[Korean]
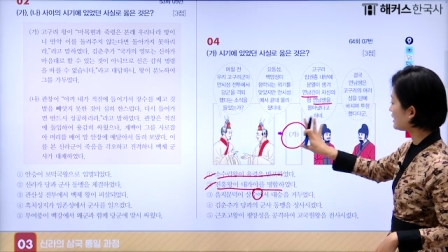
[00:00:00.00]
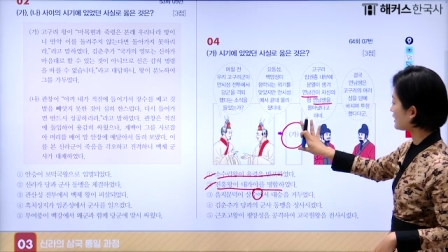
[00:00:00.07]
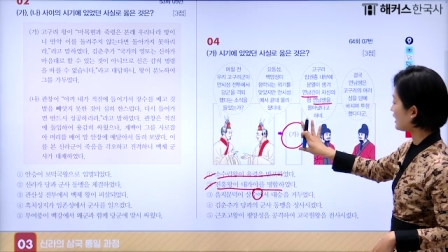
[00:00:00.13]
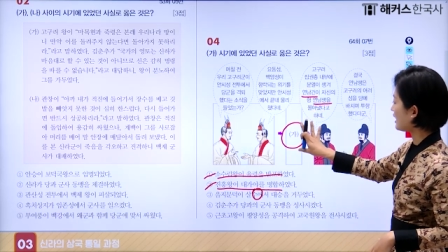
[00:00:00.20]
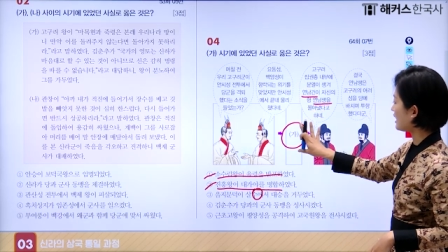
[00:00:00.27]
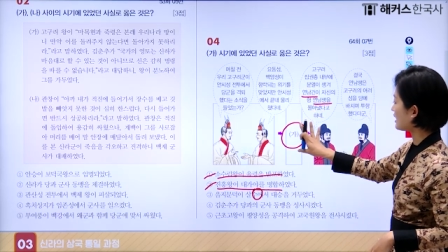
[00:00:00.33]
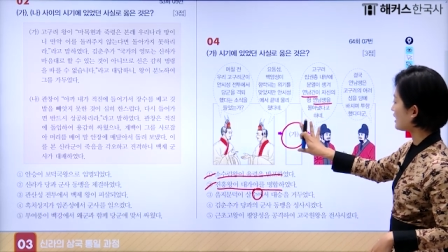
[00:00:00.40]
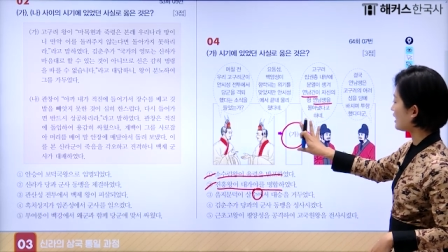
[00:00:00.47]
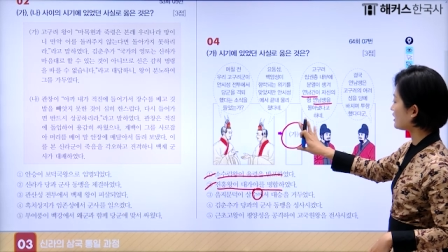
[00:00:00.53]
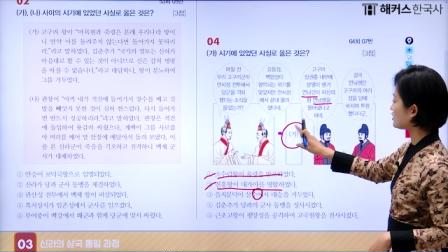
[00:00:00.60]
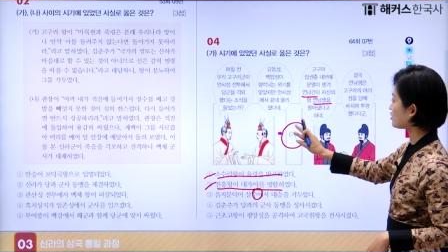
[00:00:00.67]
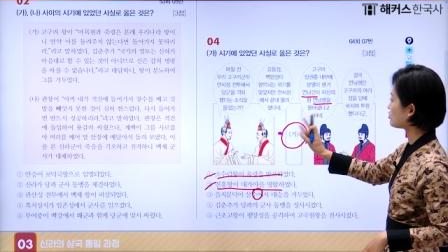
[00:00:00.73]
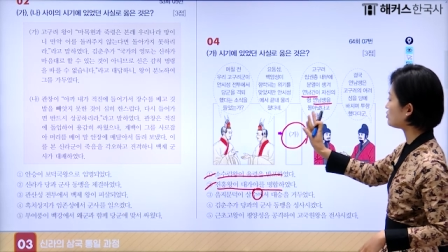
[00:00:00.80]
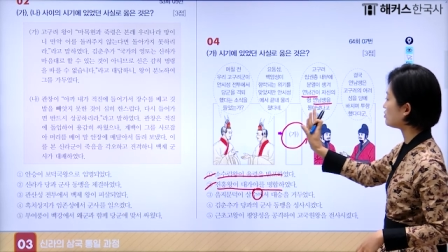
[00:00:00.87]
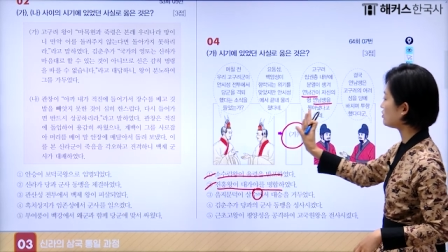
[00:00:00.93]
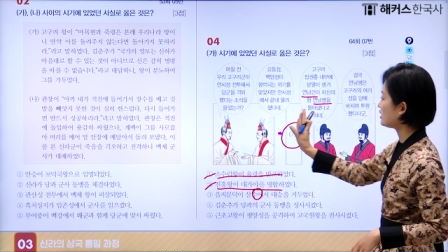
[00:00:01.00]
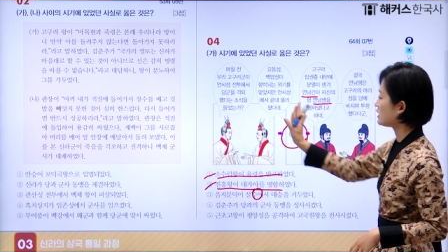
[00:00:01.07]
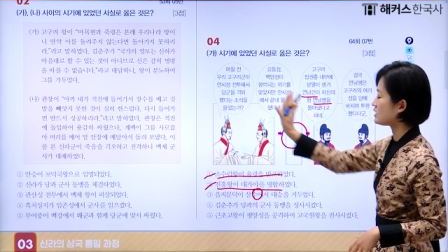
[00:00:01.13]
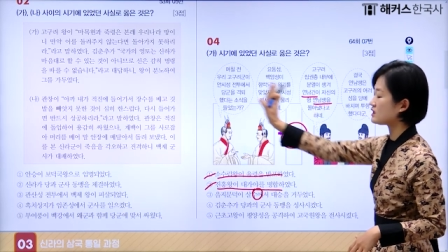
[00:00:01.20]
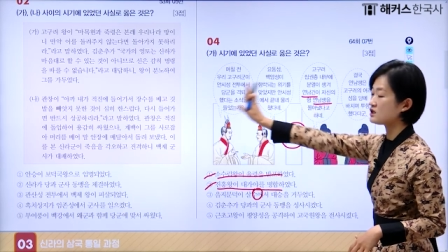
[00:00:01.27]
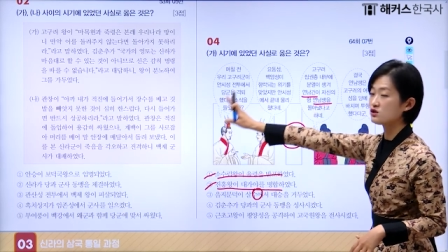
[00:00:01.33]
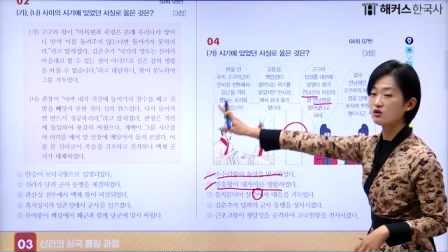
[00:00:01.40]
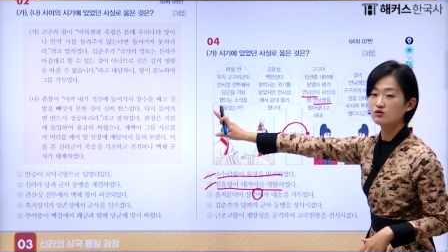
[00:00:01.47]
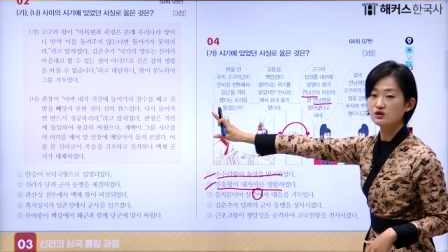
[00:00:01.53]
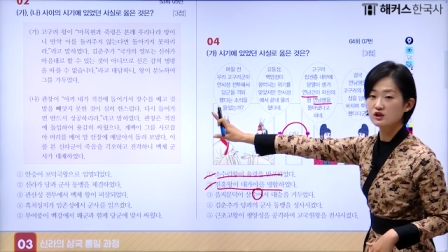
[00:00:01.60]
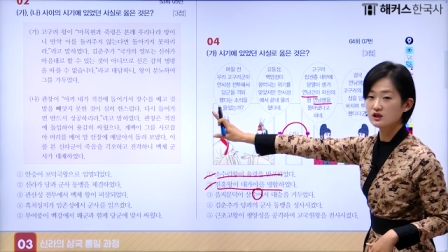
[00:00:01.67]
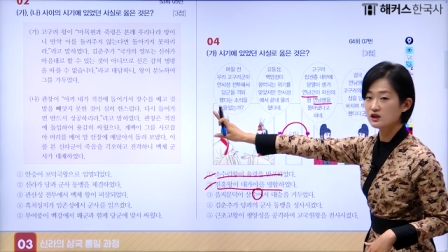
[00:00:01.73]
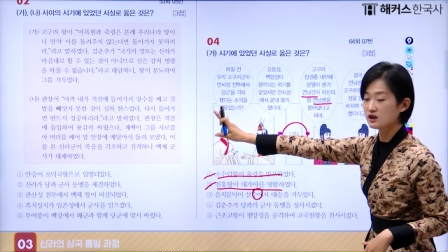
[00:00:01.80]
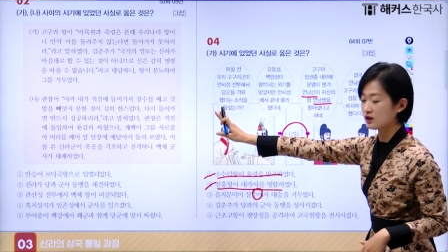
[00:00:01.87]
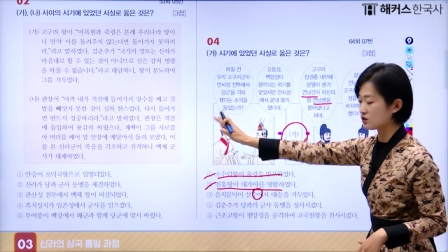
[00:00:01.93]
가가 아니고 이전
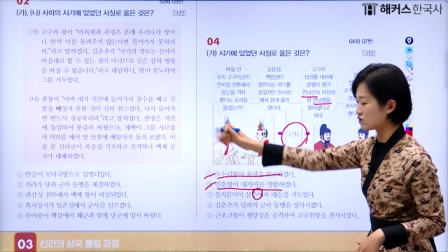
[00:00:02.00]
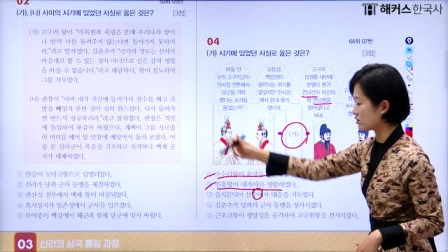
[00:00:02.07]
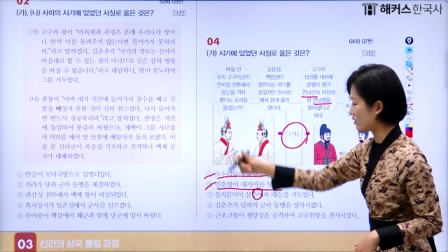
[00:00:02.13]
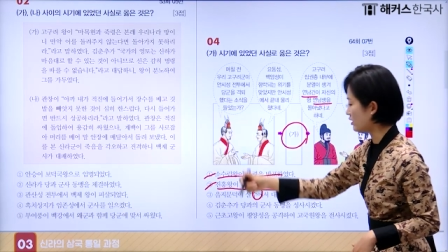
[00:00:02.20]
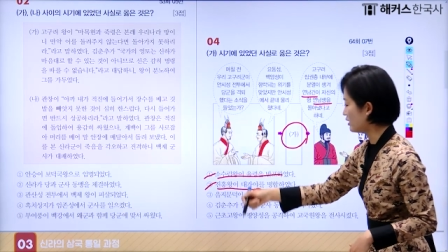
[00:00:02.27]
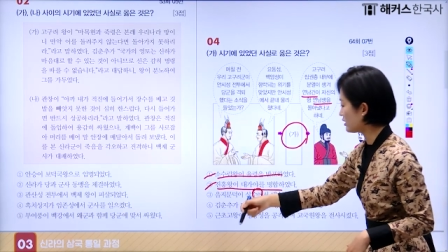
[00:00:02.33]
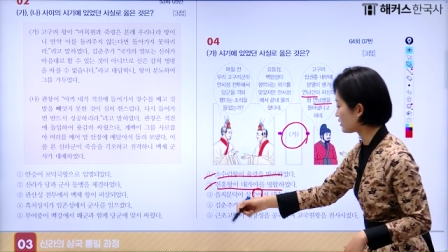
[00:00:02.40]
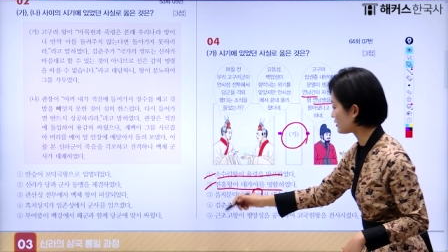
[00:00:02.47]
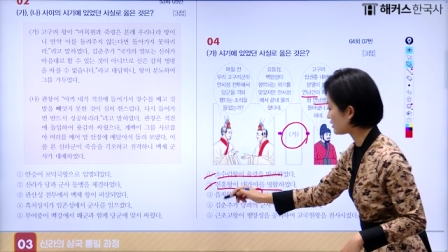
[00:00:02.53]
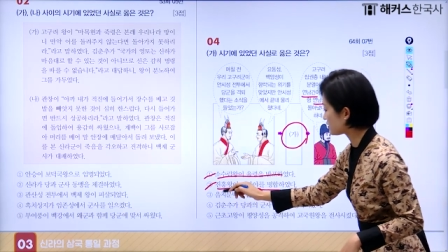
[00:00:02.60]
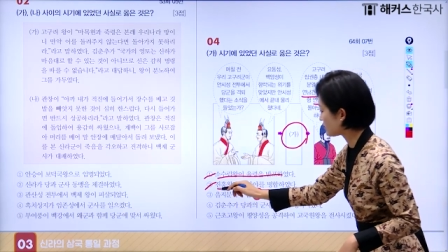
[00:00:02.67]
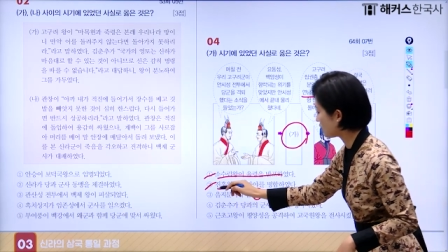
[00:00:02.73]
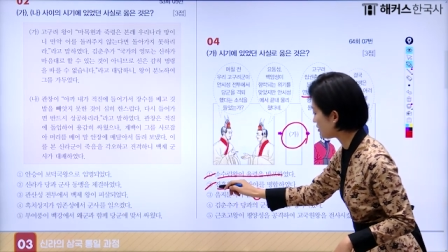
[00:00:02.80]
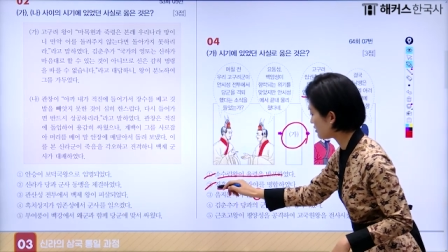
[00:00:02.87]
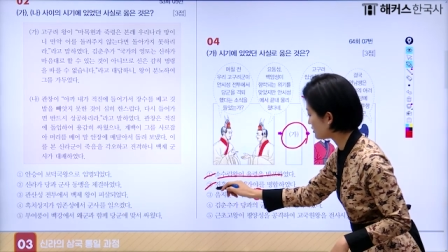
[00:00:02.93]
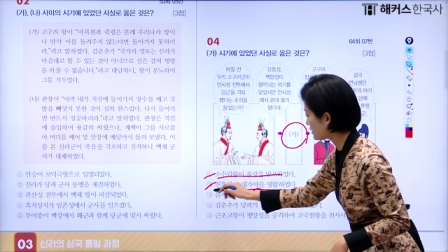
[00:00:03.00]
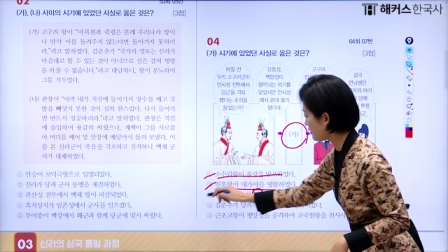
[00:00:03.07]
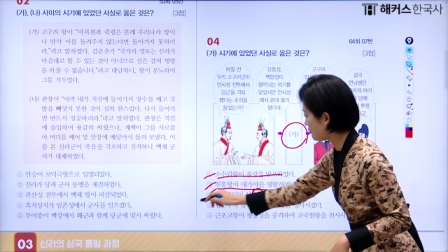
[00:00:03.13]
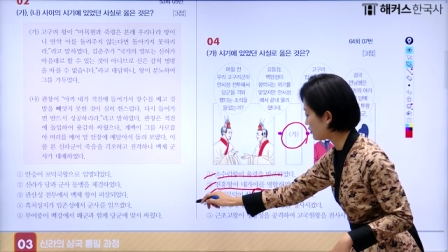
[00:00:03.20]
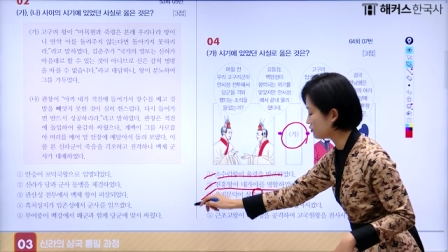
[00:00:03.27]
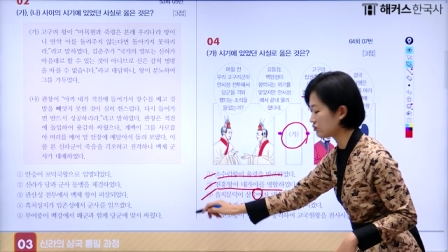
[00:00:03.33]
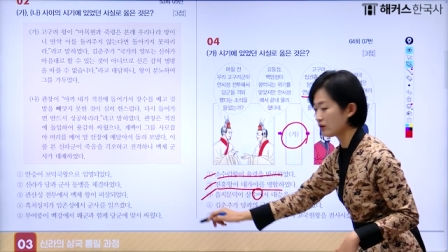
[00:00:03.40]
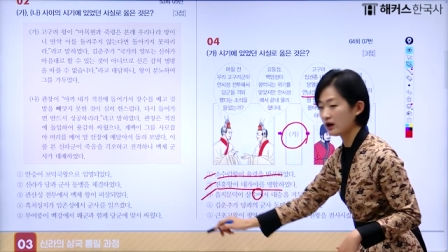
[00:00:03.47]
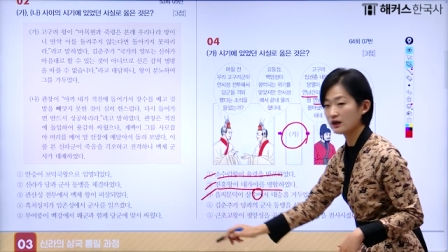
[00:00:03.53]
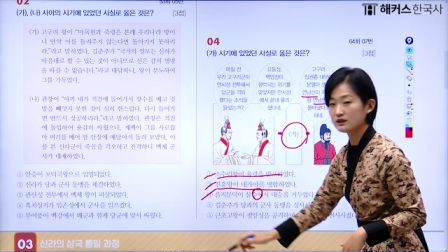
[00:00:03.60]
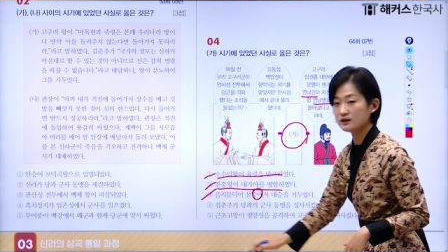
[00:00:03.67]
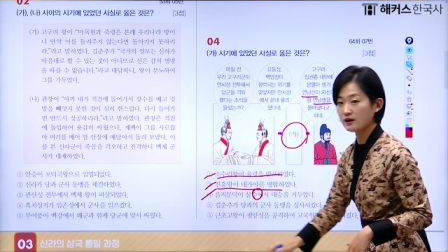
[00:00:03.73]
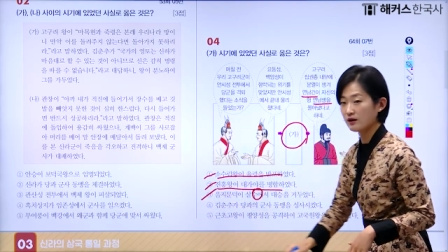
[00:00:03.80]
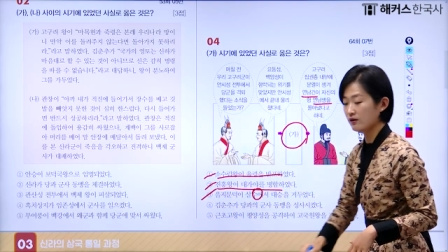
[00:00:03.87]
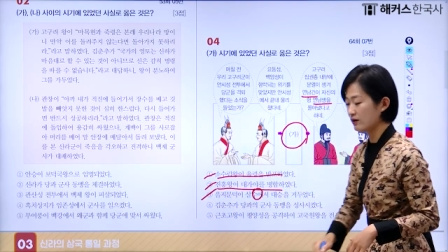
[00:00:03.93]
시기겠죠. 그래서 3번도
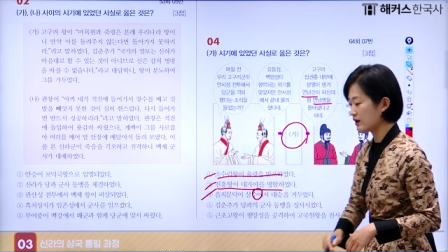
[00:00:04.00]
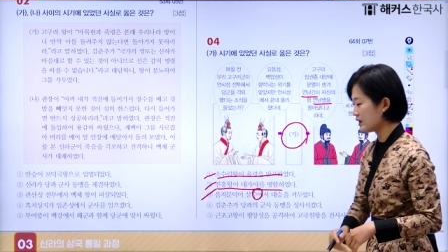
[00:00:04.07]
아니네요.